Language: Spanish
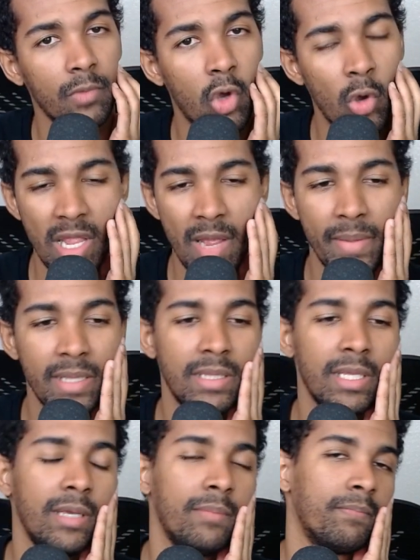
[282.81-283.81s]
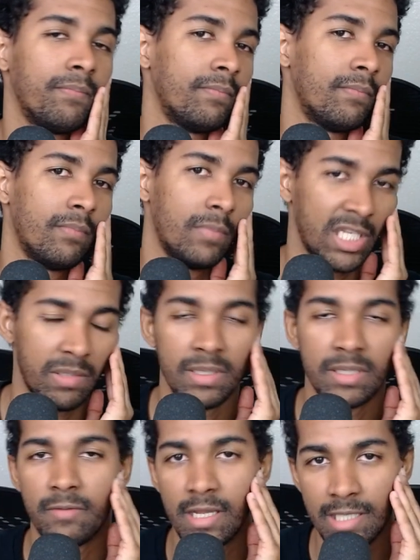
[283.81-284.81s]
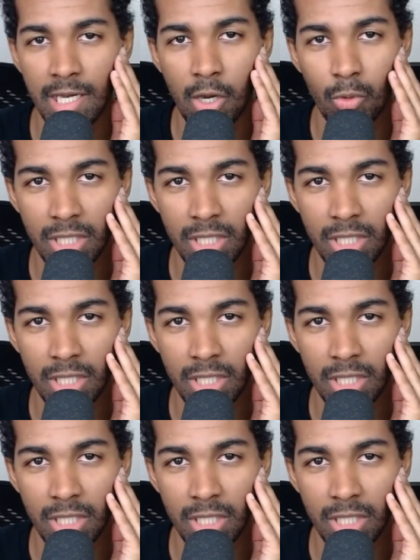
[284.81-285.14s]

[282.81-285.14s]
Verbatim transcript: Obviamente es más fácil que